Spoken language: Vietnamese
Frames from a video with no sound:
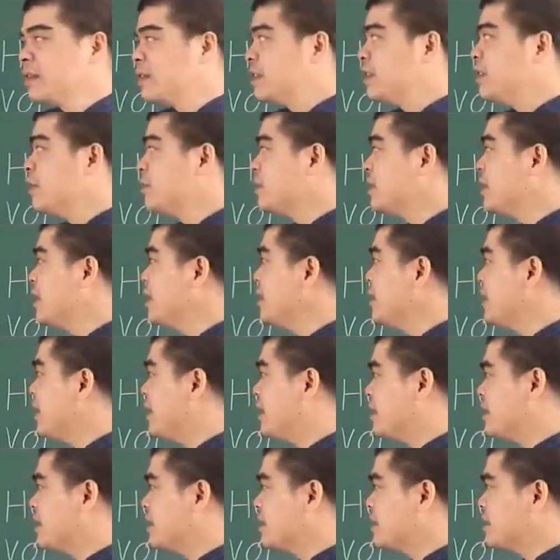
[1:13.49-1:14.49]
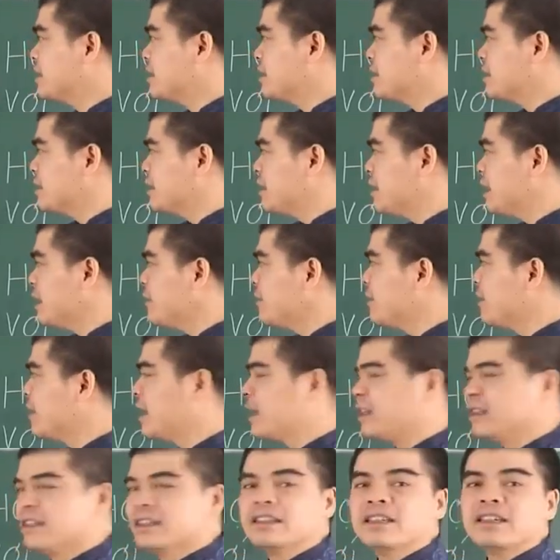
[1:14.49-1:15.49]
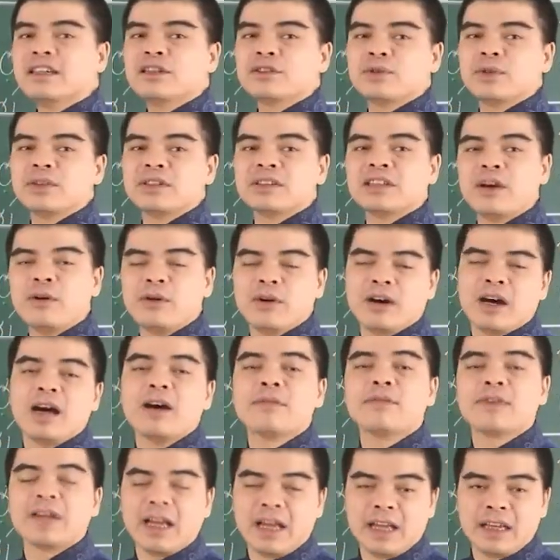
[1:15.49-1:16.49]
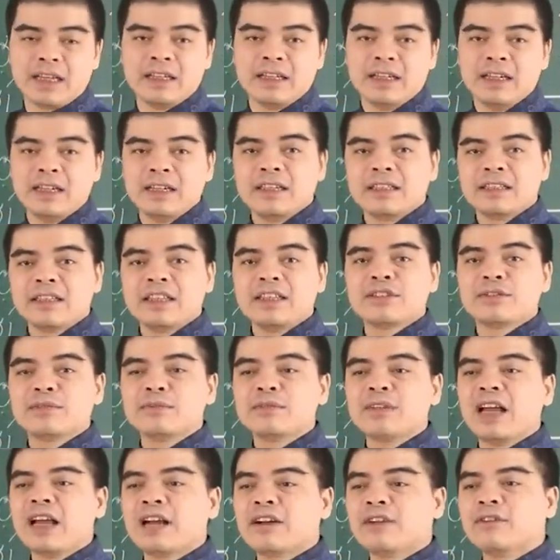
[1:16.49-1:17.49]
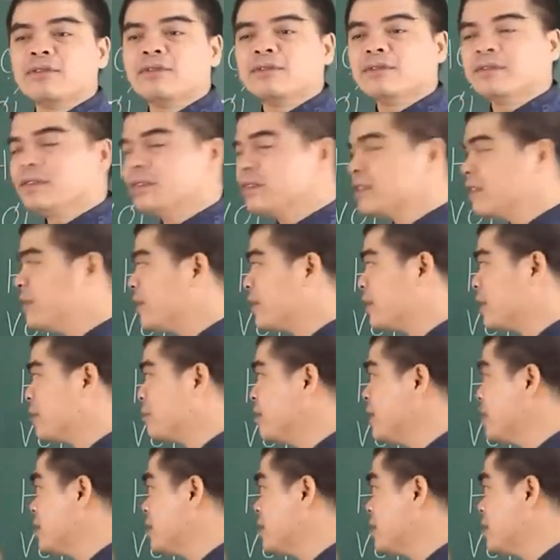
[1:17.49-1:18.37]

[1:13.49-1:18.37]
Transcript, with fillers: thì đầu tiên để xét về những người tuổi dậu hợp với ai thì chúng ta cũng sẽ phải cần